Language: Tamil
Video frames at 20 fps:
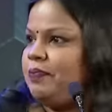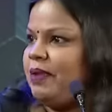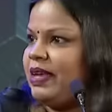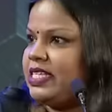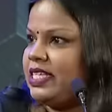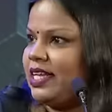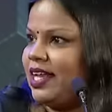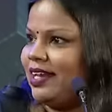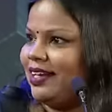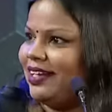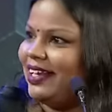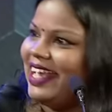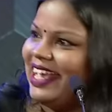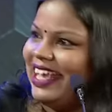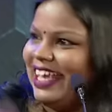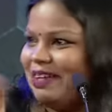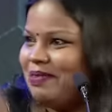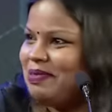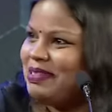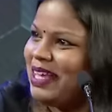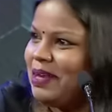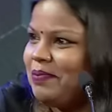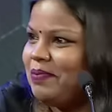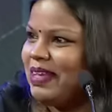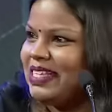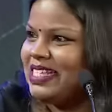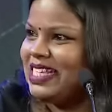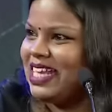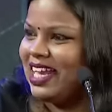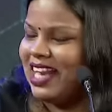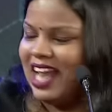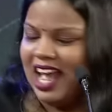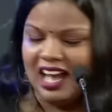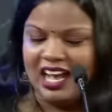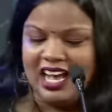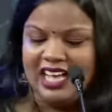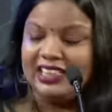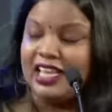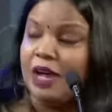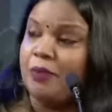பேசுறாரு எம்ஜிஆர் பேசுறாரா
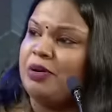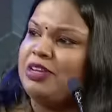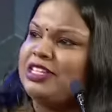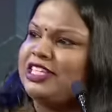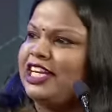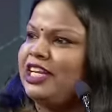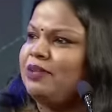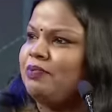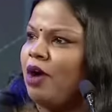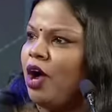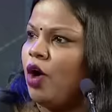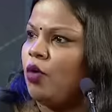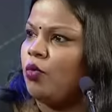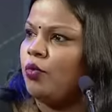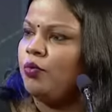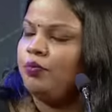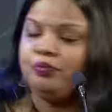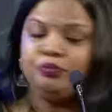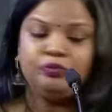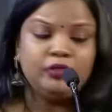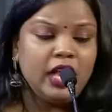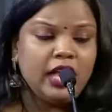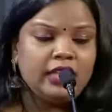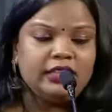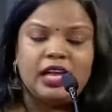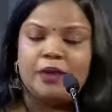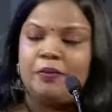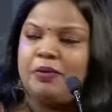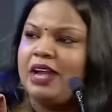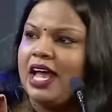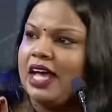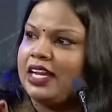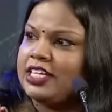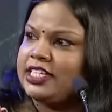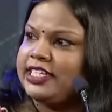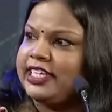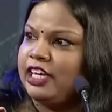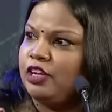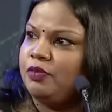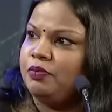தமிழ் சினிமாவும் தமிழ்
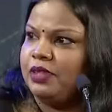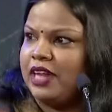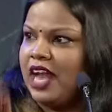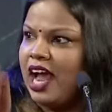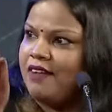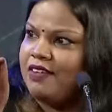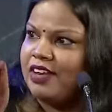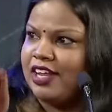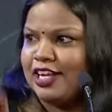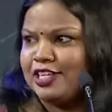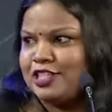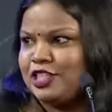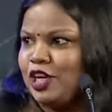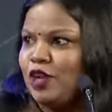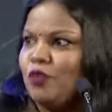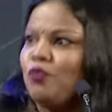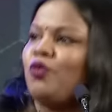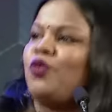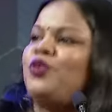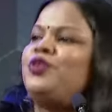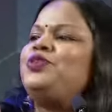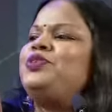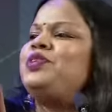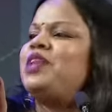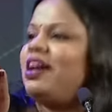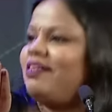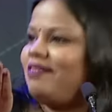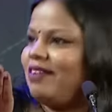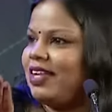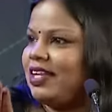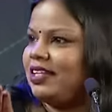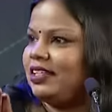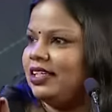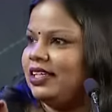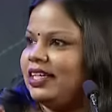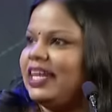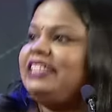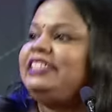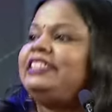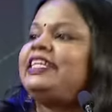அரசியலும் திராவிட அரசியலும் ஒன்னா வளருது
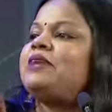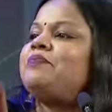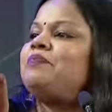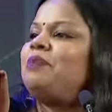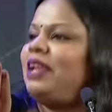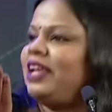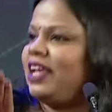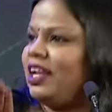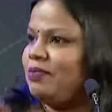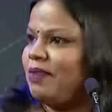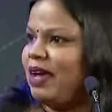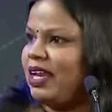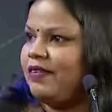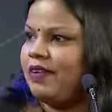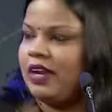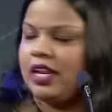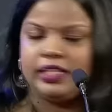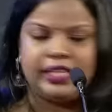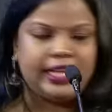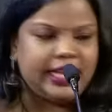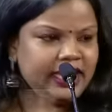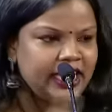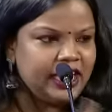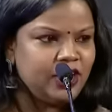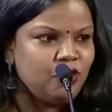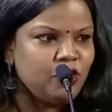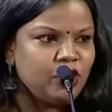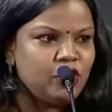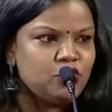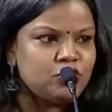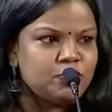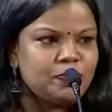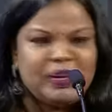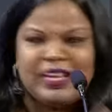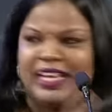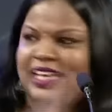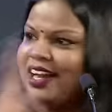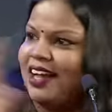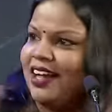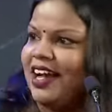ரெட்டை பிள்ளைகள் மாதிரி வளருது இதை இவங்க யூஸ்
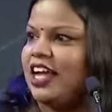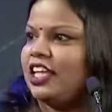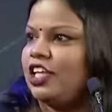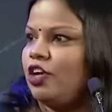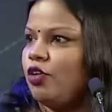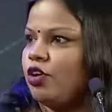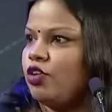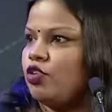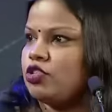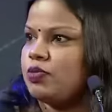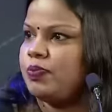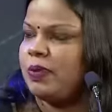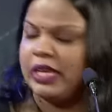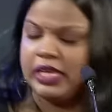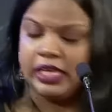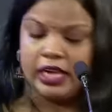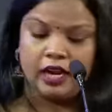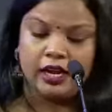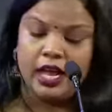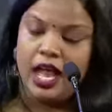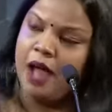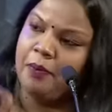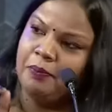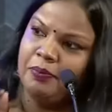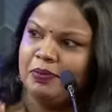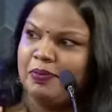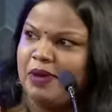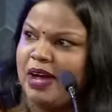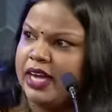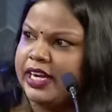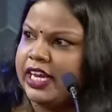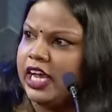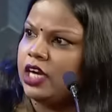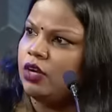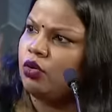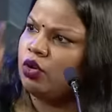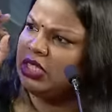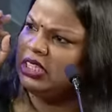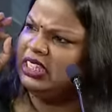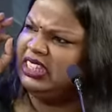பண்ணிக்கிறாங்க அதை அவங்க யூஸ் பண்ணிக்கிறாங்க அது மாதிரியான
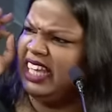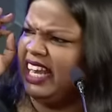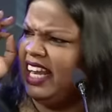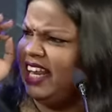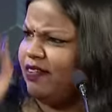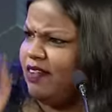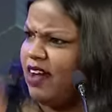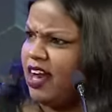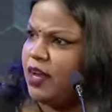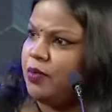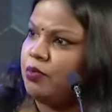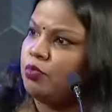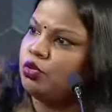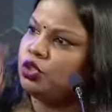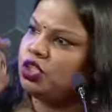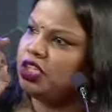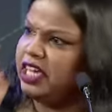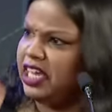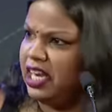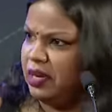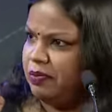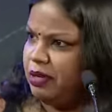ஒரு தெளிவான முதுகெலும்